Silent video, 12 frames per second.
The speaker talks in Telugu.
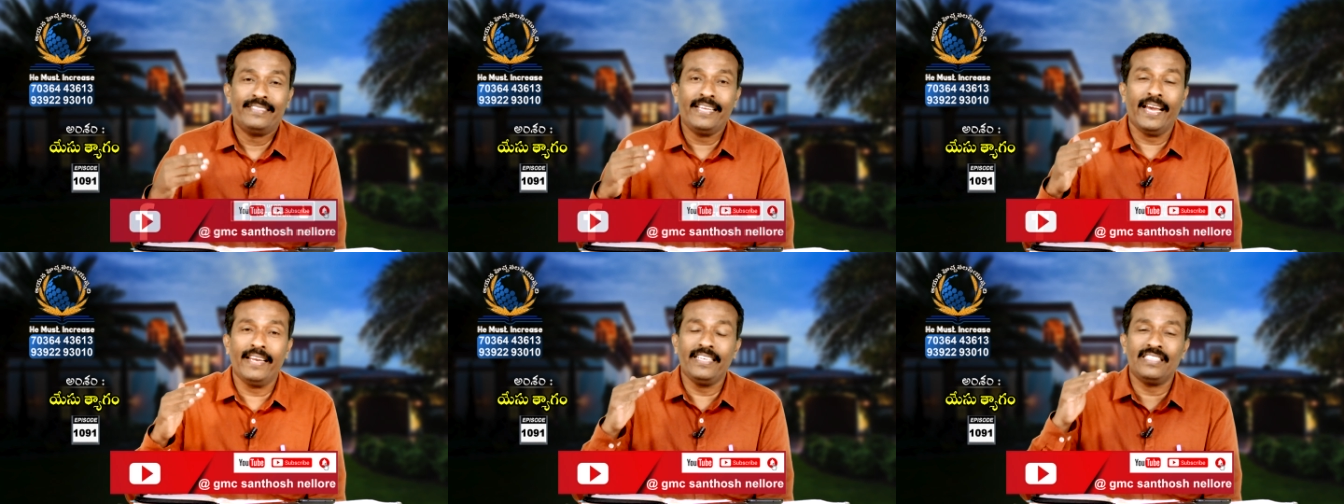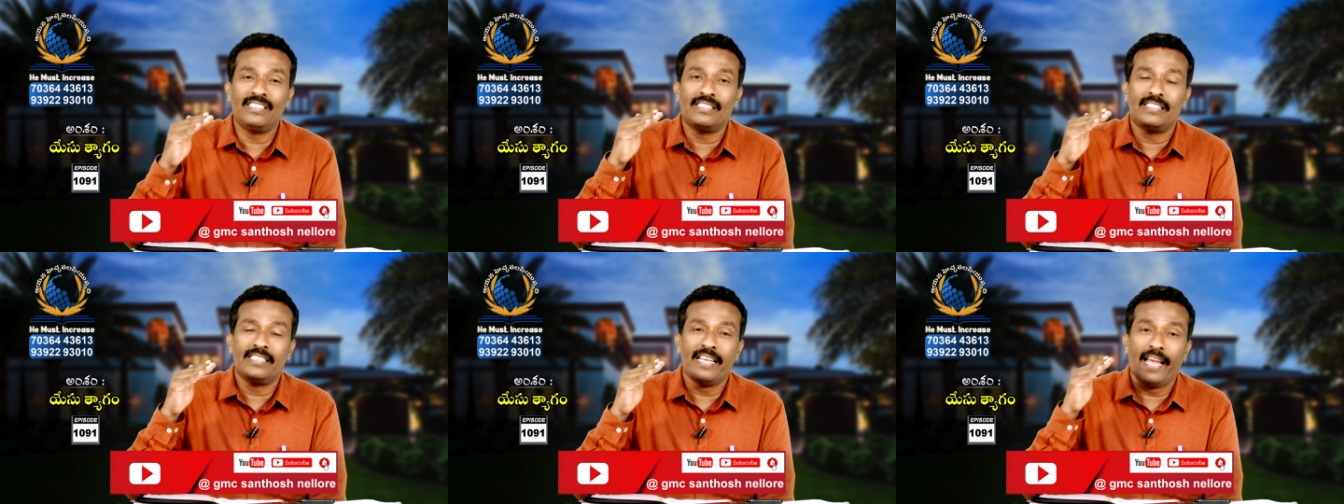దేర్ ఈస్
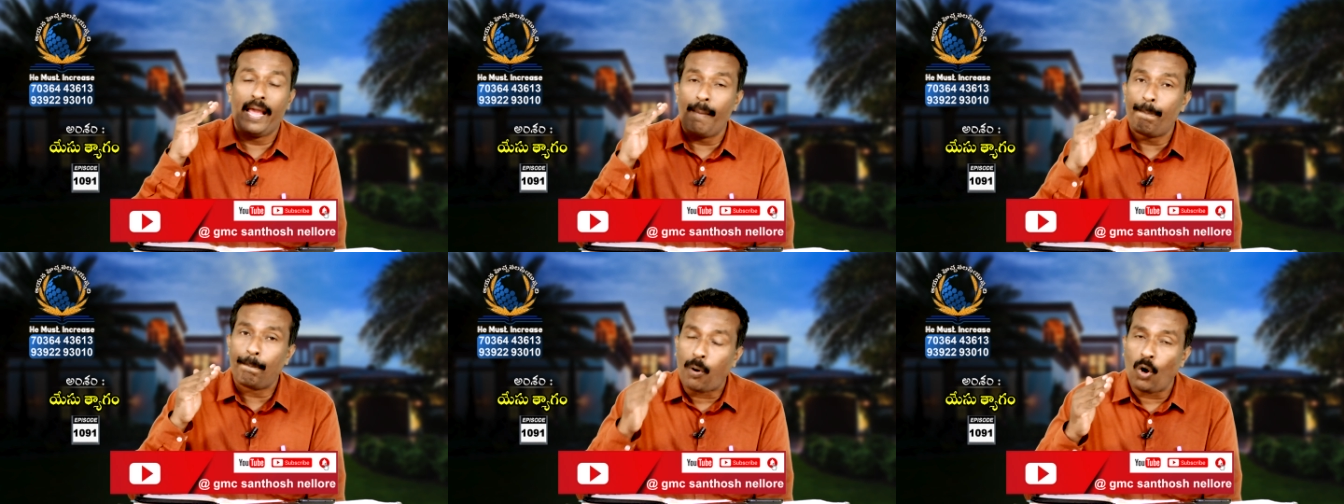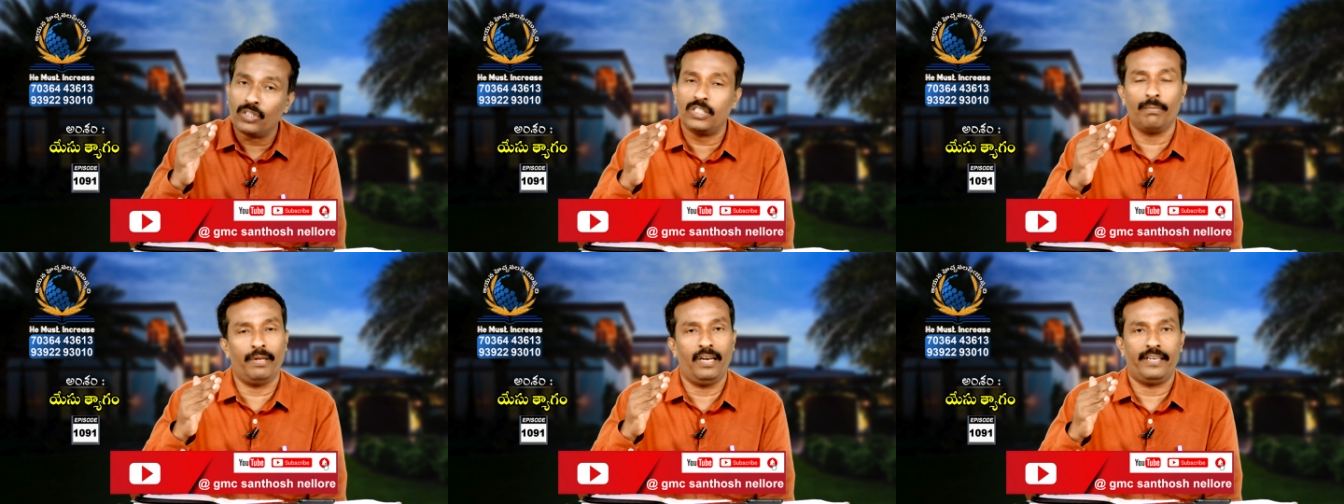ఎ
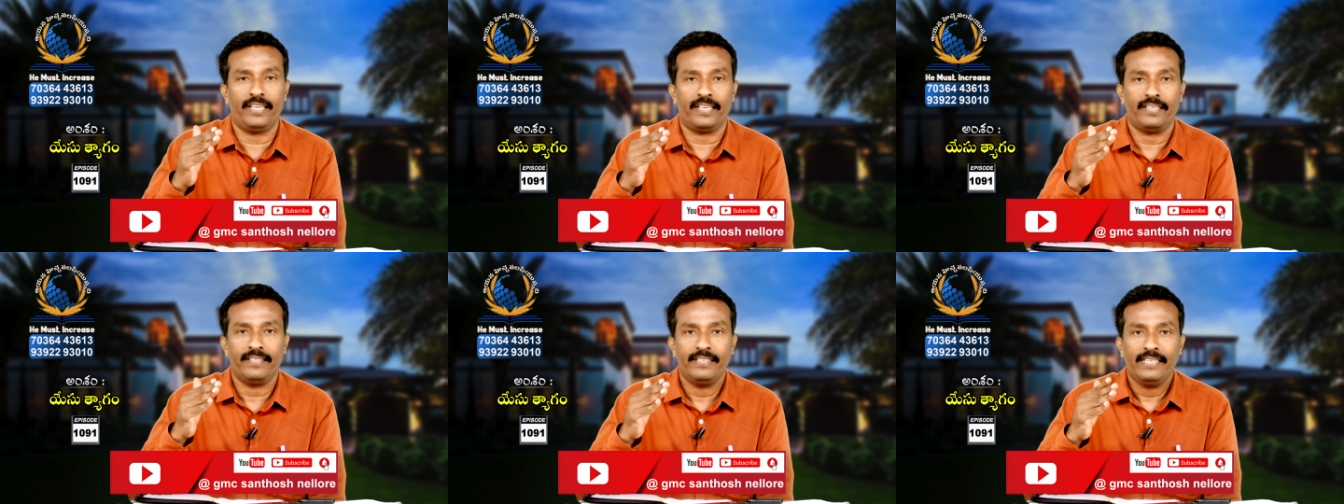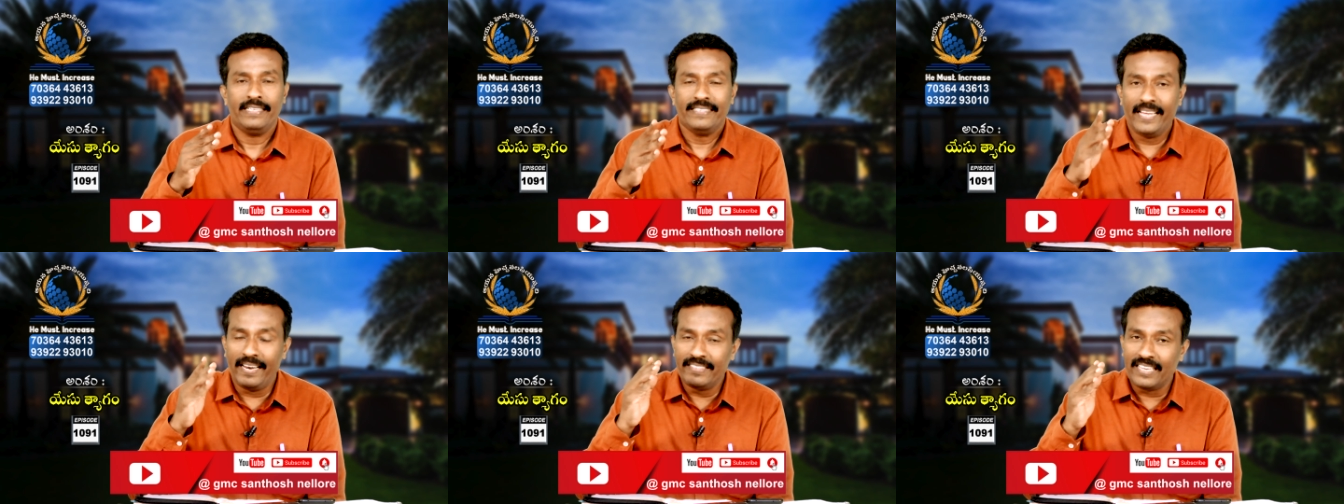పాసిబిలిటీ
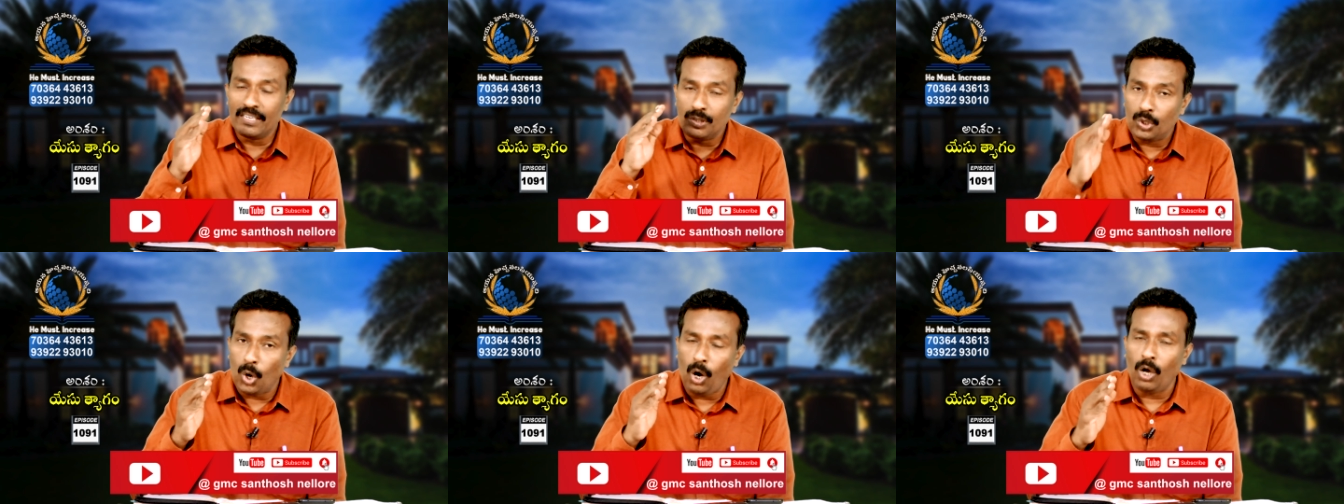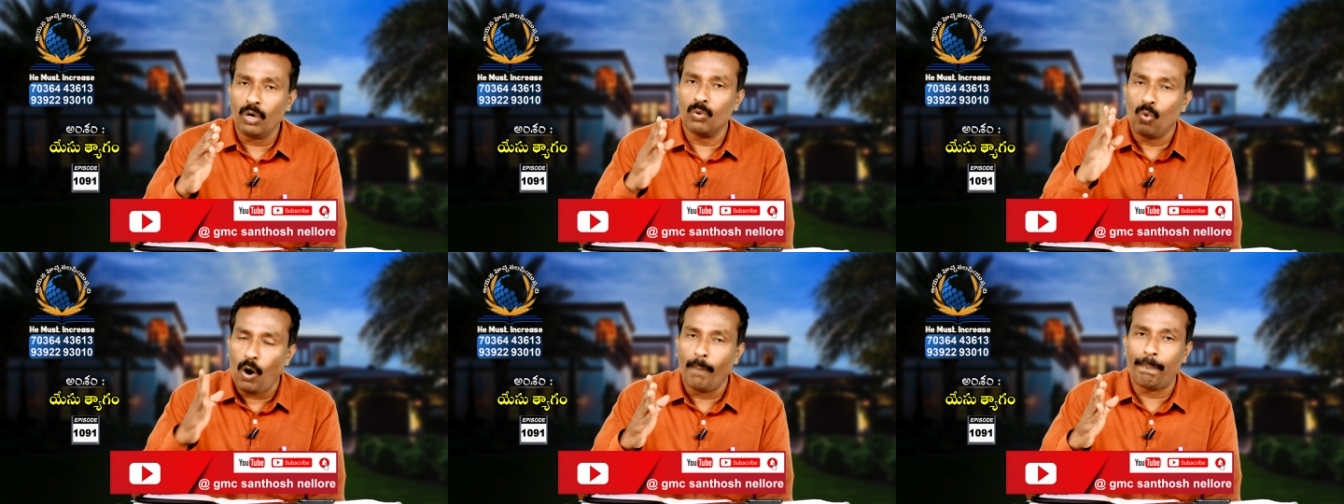దేర్ ఈస్ ఎ డోర్
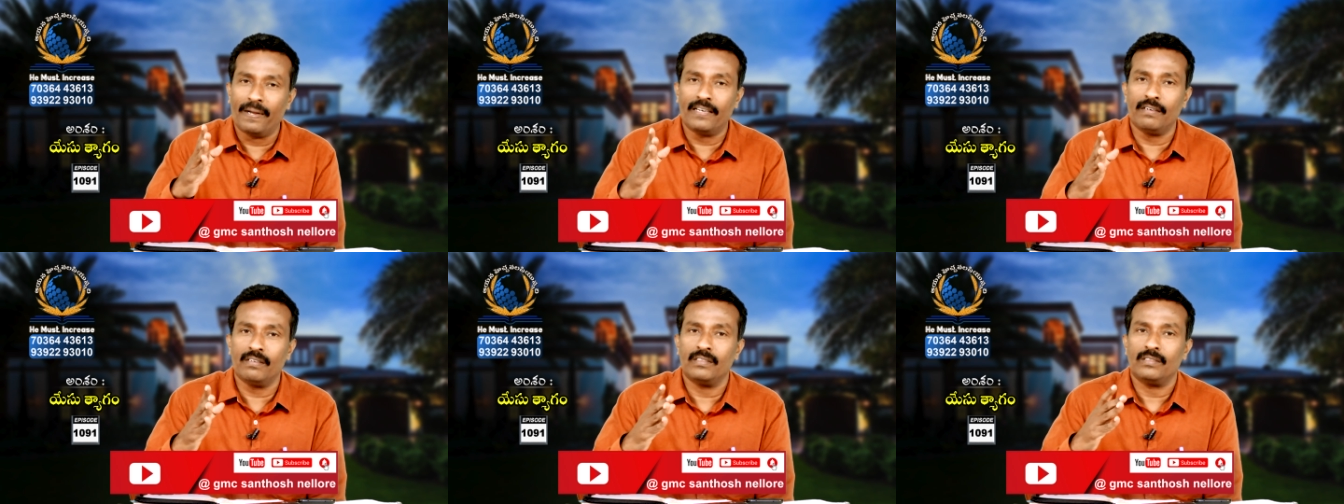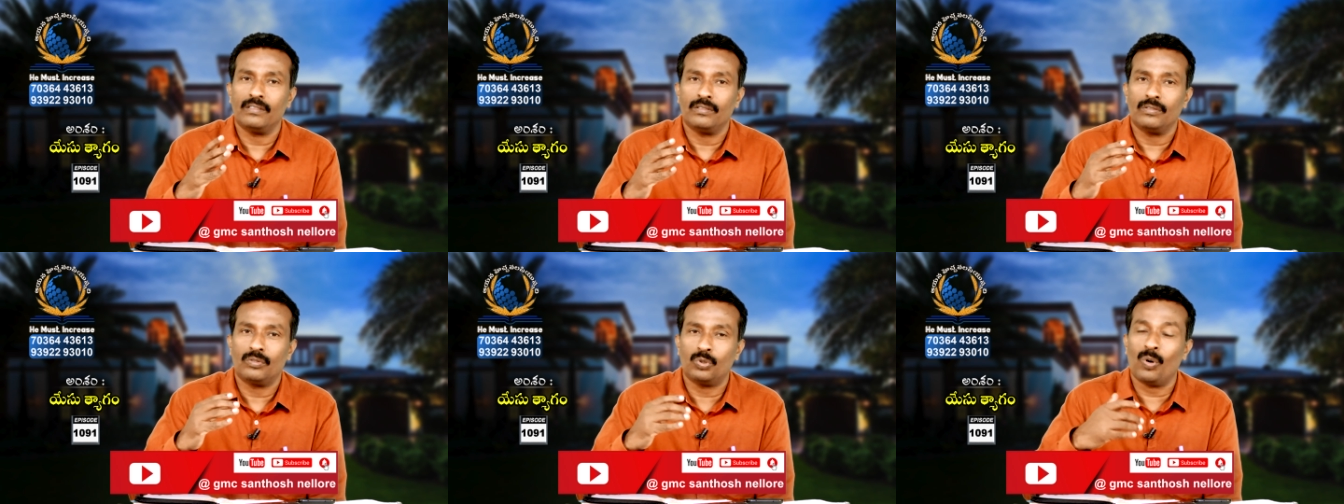ఓపెన్
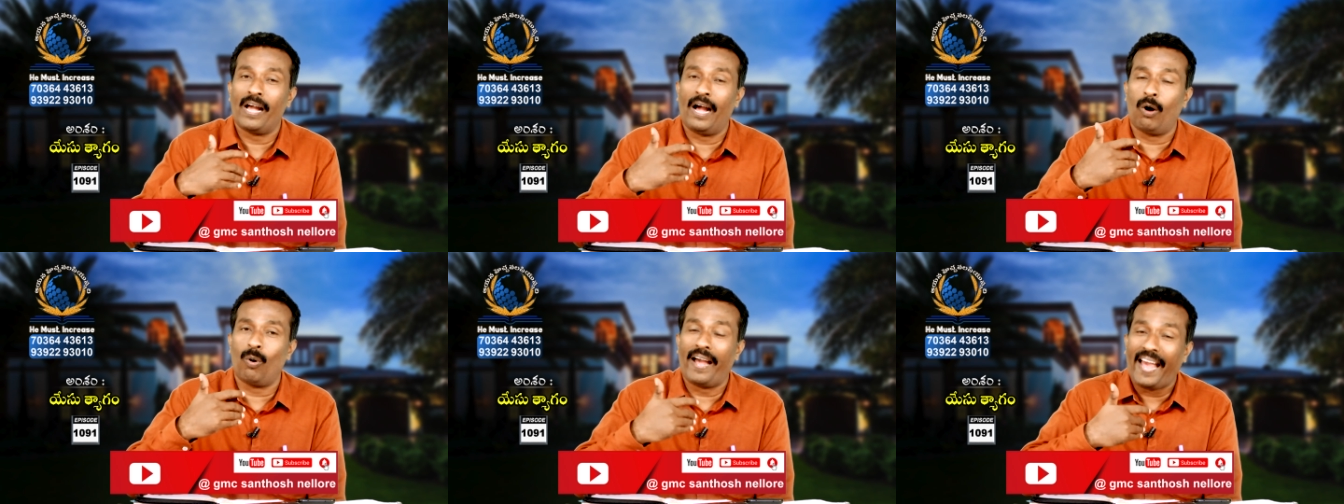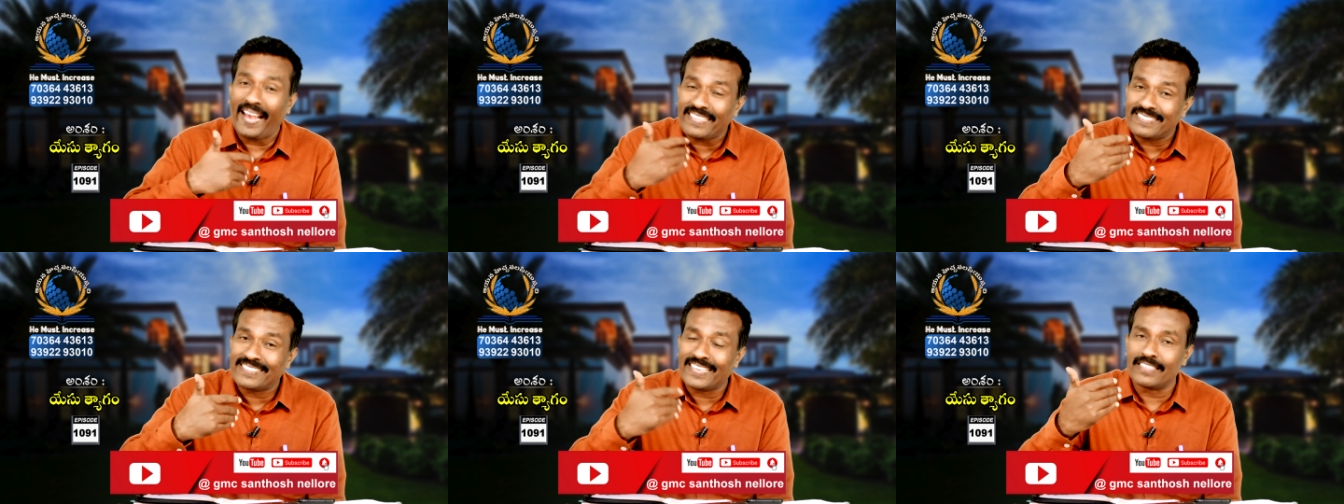టు హ్యావ్
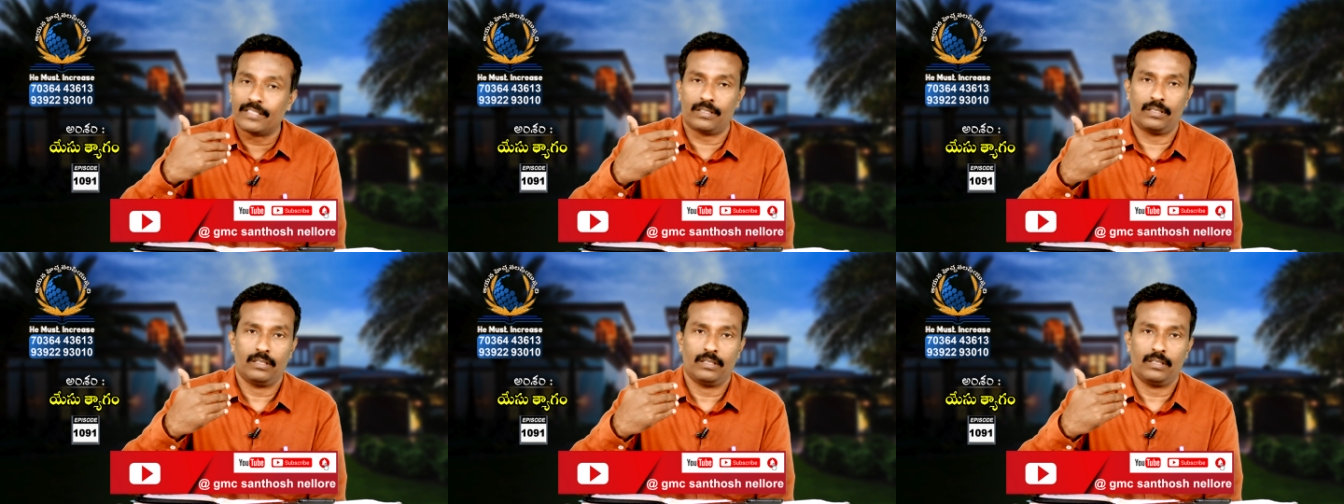యాక్సెస్